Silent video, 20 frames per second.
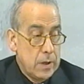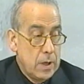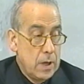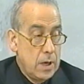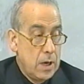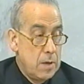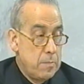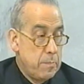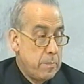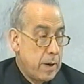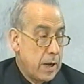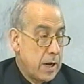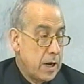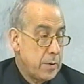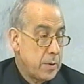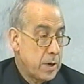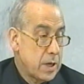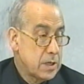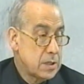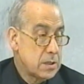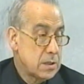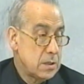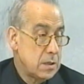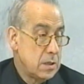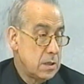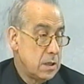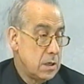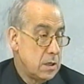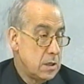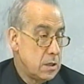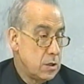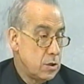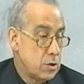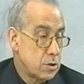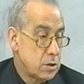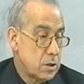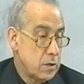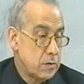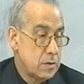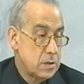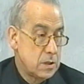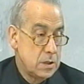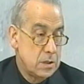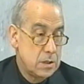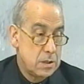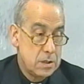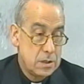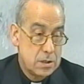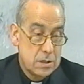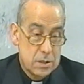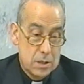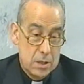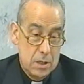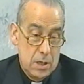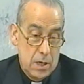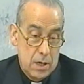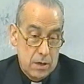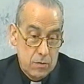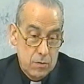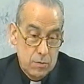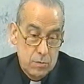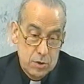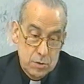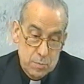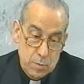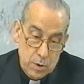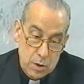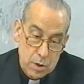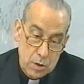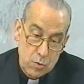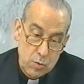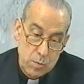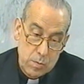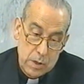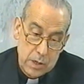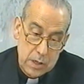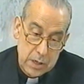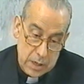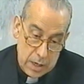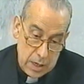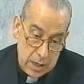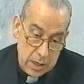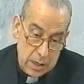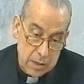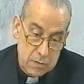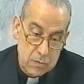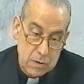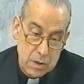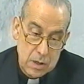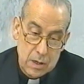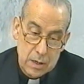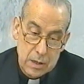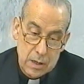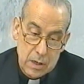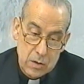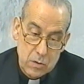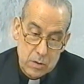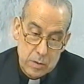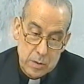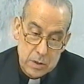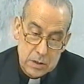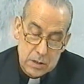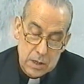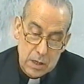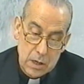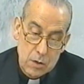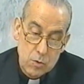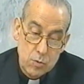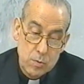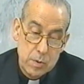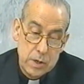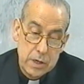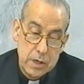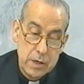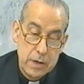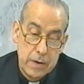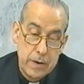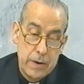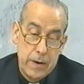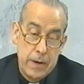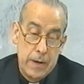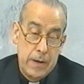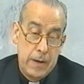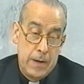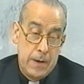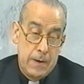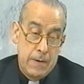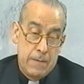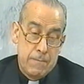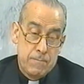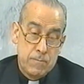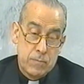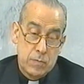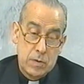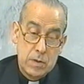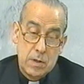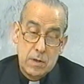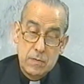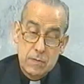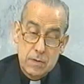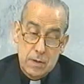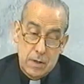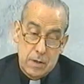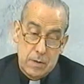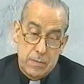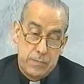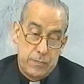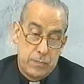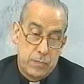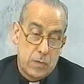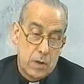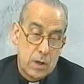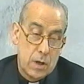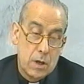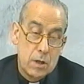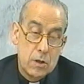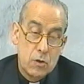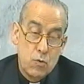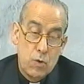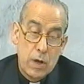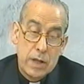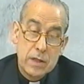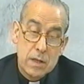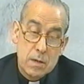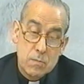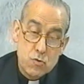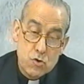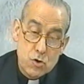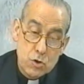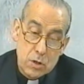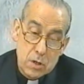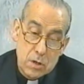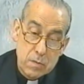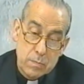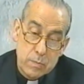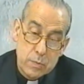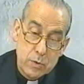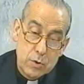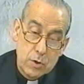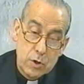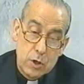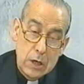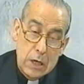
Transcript: En palabras de Joseph Szyczynski, arzobispo de Lublin y gran canciller de la Universidad de Lublin, dice, durante mucho tiempo